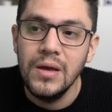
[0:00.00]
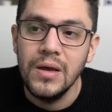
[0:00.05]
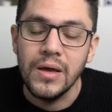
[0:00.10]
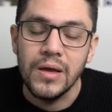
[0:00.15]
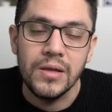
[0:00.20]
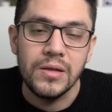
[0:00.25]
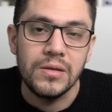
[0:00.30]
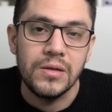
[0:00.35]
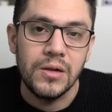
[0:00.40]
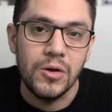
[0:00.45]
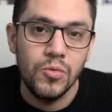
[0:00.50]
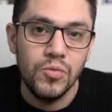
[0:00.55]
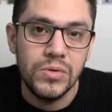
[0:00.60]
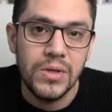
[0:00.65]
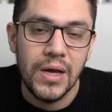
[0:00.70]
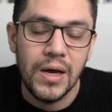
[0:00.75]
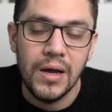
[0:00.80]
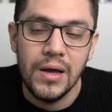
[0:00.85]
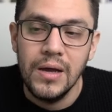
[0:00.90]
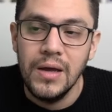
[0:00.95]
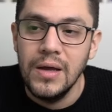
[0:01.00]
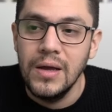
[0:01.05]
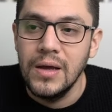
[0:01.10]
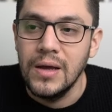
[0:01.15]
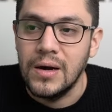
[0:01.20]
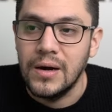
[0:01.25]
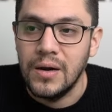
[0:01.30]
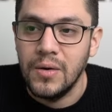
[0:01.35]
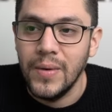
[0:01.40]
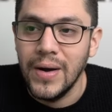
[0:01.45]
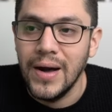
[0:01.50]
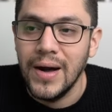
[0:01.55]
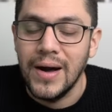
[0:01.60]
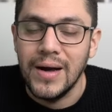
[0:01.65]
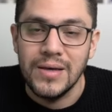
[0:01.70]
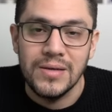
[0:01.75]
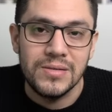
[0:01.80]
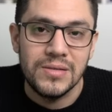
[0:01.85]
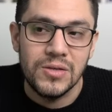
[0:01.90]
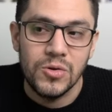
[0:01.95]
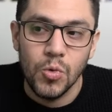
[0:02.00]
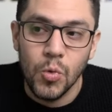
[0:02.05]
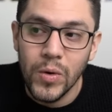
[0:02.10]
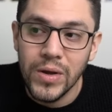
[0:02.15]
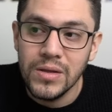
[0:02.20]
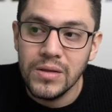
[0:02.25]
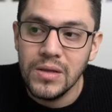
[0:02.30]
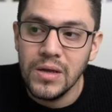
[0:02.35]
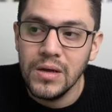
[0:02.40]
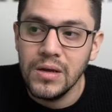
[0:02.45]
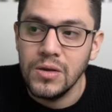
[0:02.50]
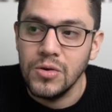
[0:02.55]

entre una rebaja de 50